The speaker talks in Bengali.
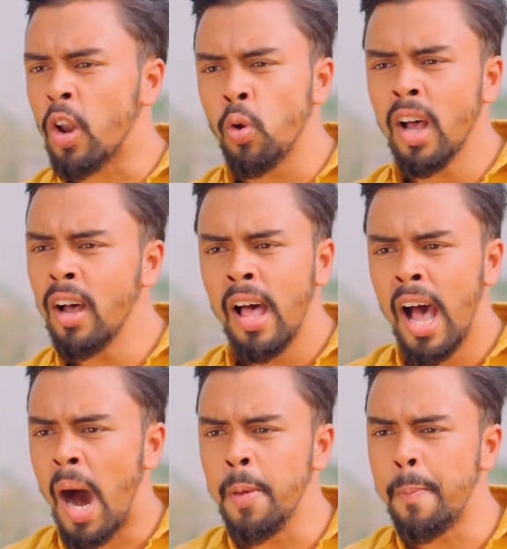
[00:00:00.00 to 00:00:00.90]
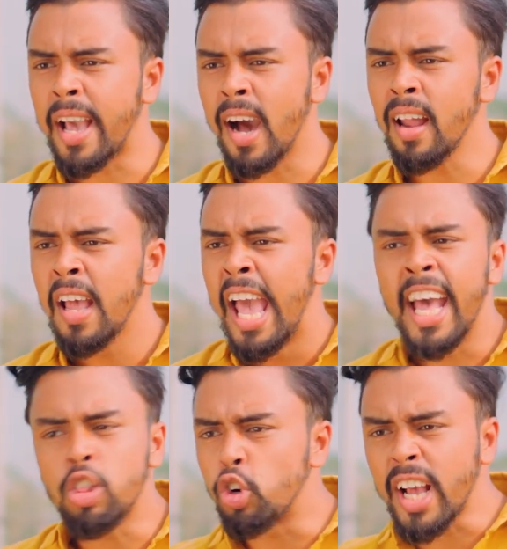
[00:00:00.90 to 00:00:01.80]
জানো না আমি বেকার
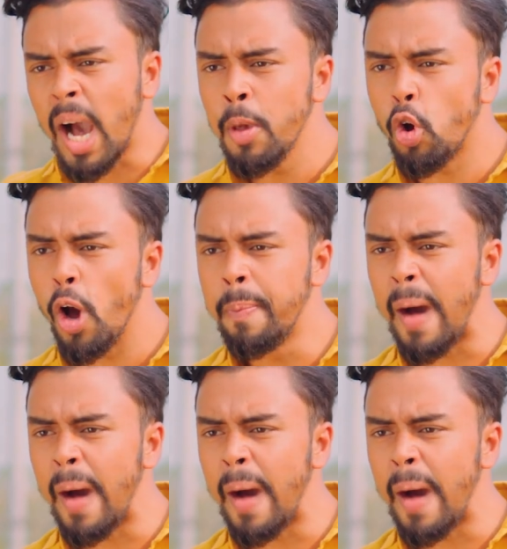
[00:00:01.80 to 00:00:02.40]
এত টাকা আমি কই